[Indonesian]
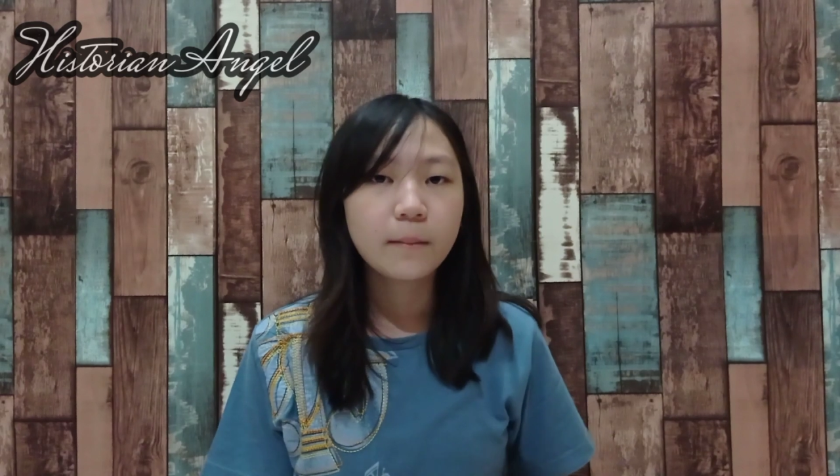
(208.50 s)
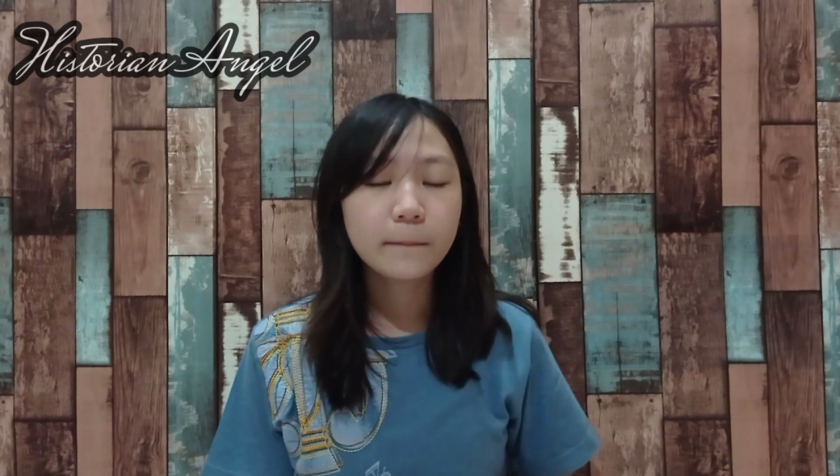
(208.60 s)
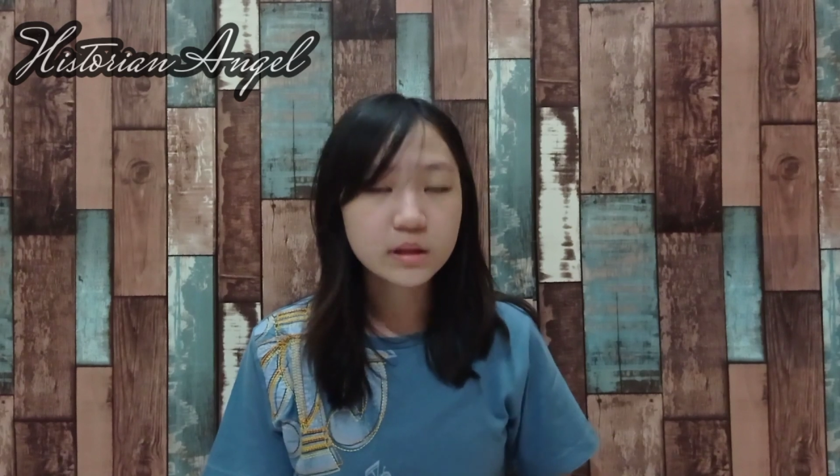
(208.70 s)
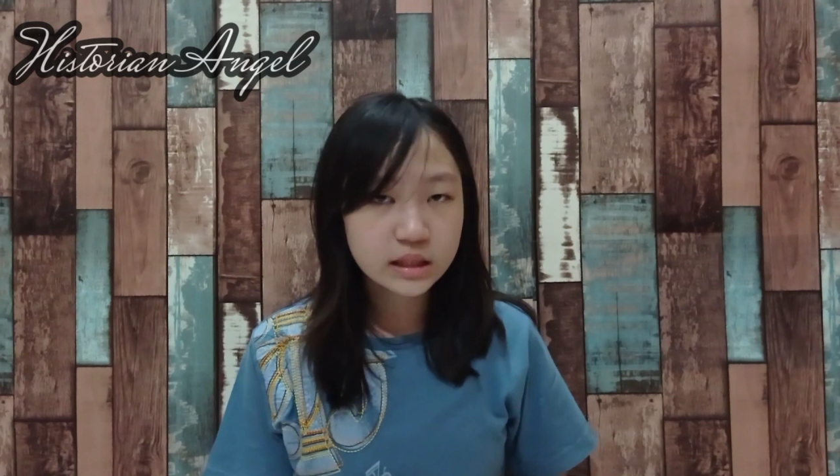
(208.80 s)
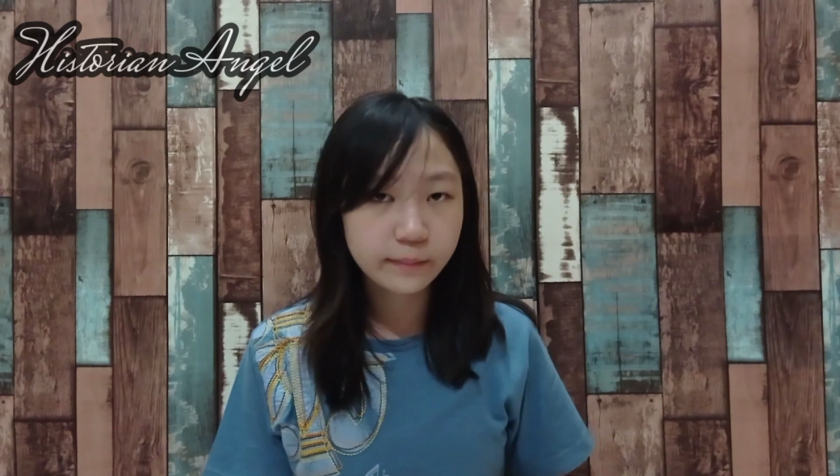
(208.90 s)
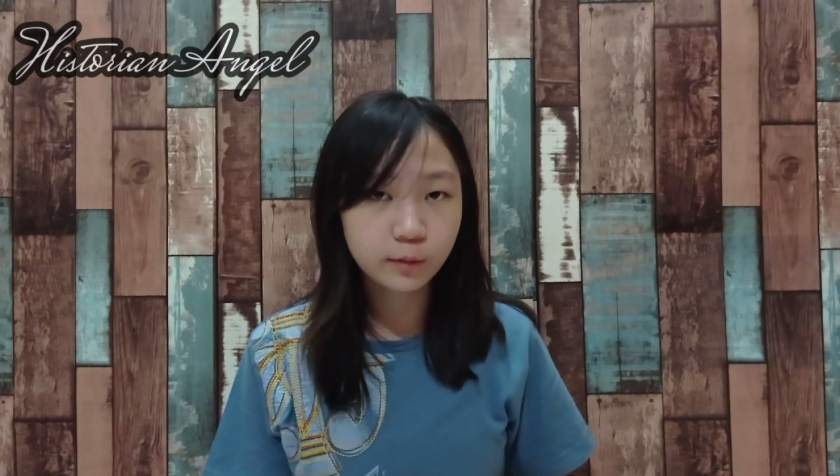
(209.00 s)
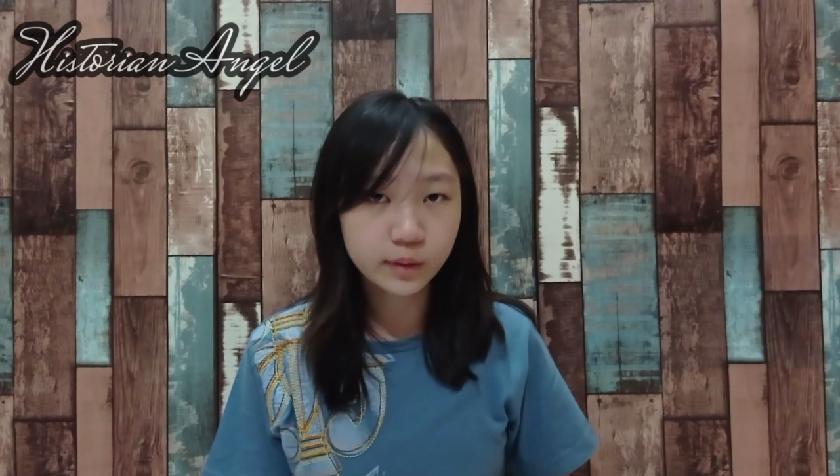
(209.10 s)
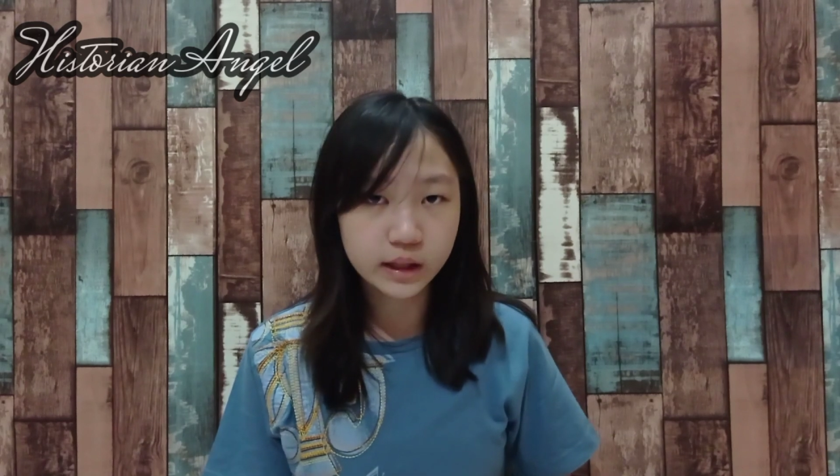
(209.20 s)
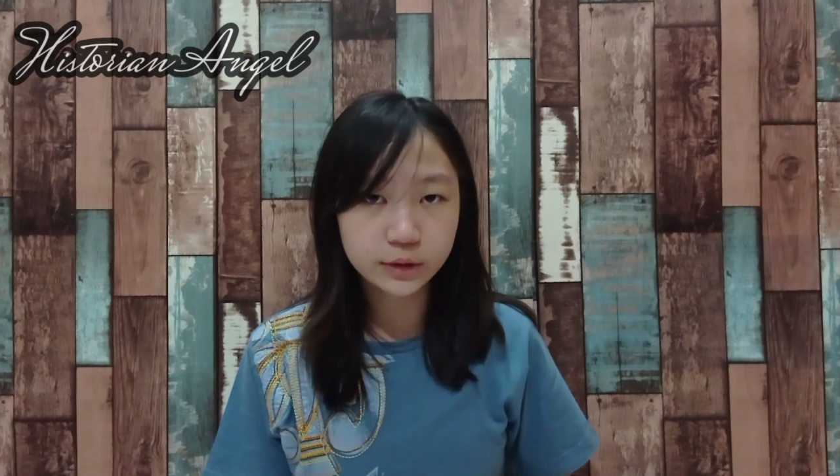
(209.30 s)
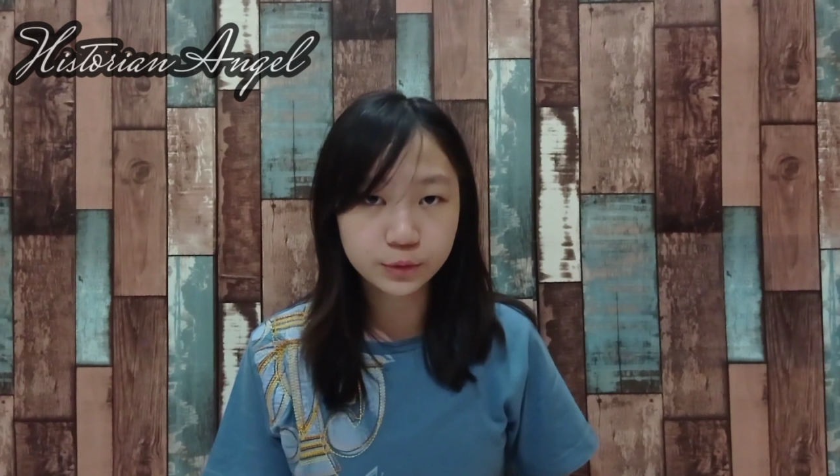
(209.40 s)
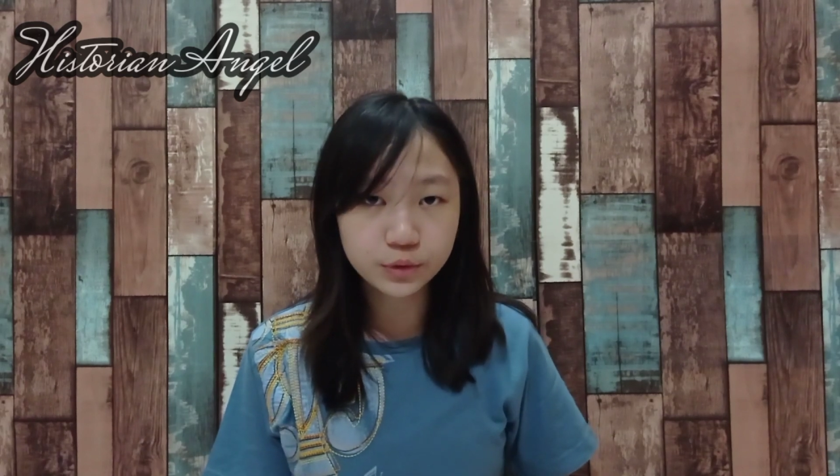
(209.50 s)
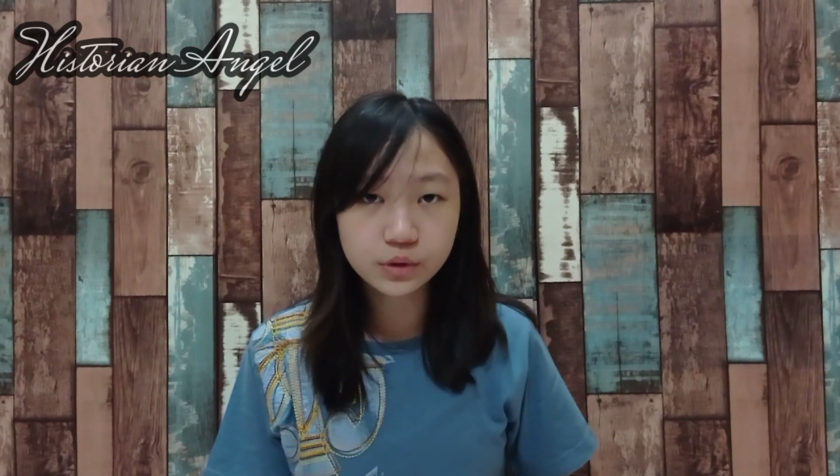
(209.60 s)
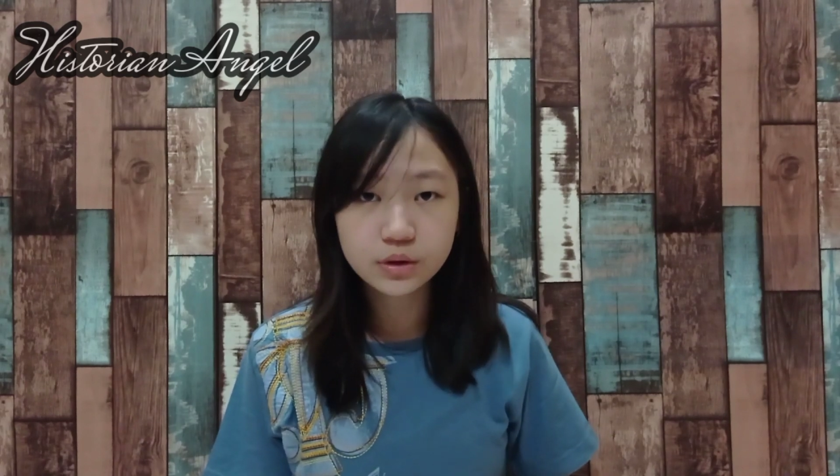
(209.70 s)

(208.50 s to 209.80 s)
Meskipun begitu,